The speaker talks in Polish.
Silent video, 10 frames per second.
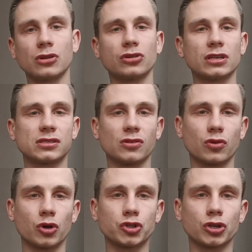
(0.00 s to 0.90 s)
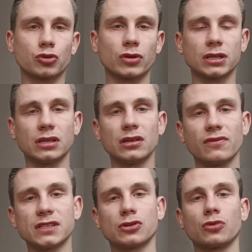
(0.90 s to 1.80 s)
i to też są koszty, które ten
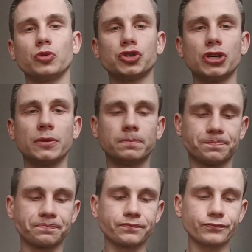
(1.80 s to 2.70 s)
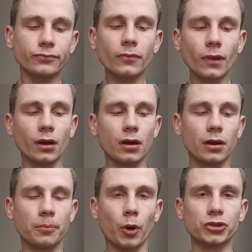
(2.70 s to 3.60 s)
inwestor musi
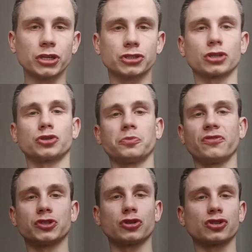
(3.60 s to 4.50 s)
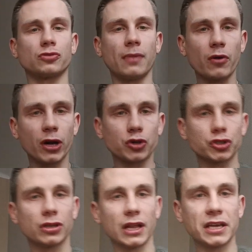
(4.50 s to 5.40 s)
e, ponieść. Ktoś powie, że to są małe
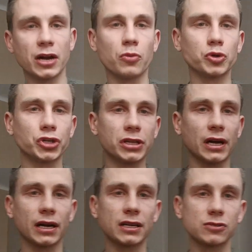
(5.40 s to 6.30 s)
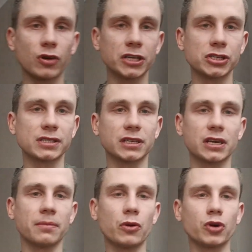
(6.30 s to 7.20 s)
koszty dla niego, może i tak, ale słuchajcie, z
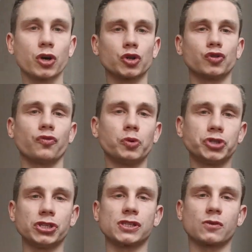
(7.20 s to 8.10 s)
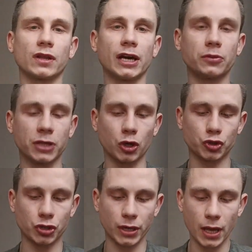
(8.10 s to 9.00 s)
takich małych kosztów później się składają te
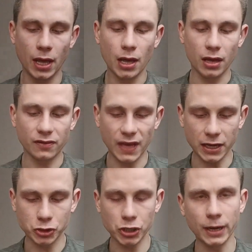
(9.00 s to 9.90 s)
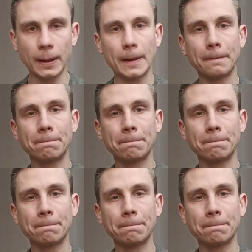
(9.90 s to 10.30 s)
koszty większe.